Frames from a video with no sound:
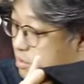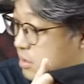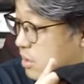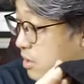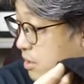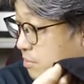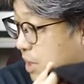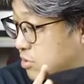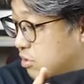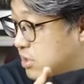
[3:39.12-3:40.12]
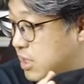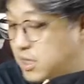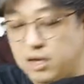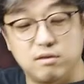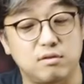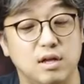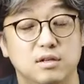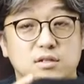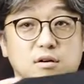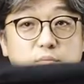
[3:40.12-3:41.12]
이 매뉴얼상이나 이런
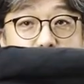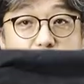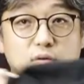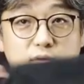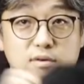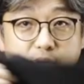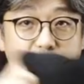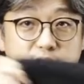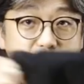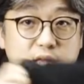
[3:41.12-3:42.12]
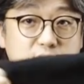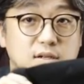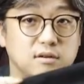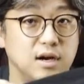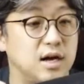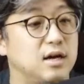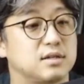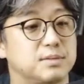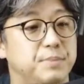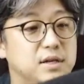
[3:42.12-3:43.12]
때는 이걸 뭐 렌즈 닦거나
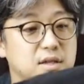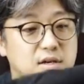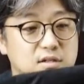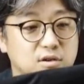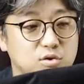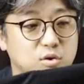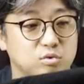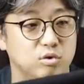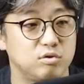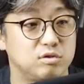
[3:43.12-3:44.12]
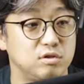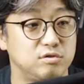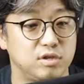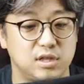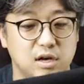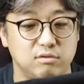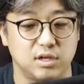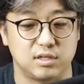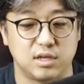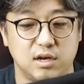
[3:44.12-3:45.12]
급할 때는 그런 용도로도 쓸 수 있다고 되어
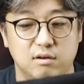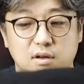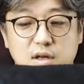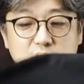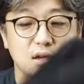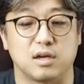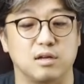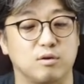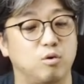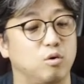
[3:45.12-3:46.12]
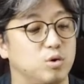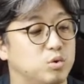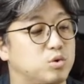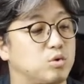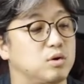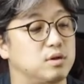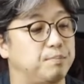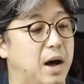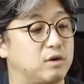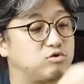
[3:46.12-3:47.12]
있어요. 그리고 이쪽은
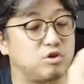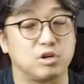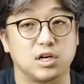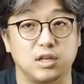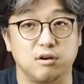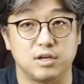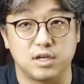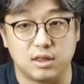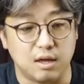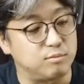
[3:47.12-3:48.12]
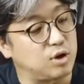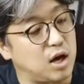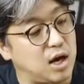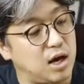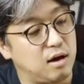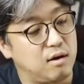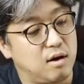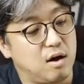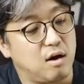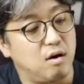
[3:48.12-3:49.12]
방수 처리가 되어 있기 때문에
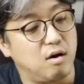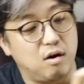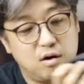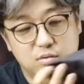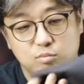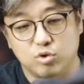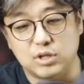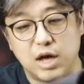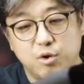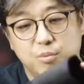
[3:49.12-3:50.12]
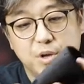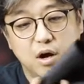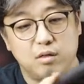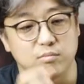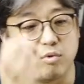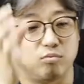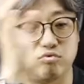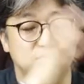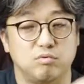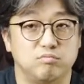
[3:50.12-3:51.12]
뭐 쌓아놓으면 뭐
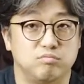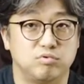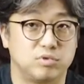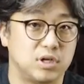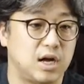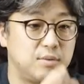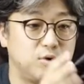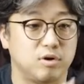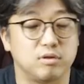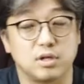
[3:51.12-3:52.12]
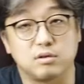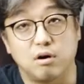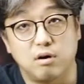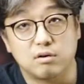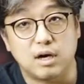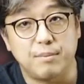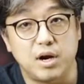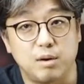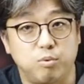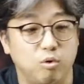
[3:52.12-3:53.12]
물이나 뭐 이런 데서
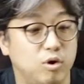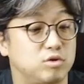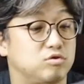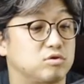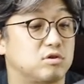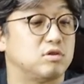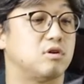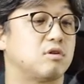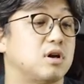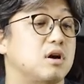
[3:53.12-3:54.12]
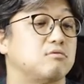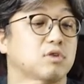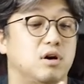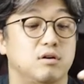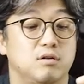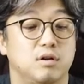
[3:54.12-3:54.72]
카메라를 보호해 주는 그런 역할을 하고요.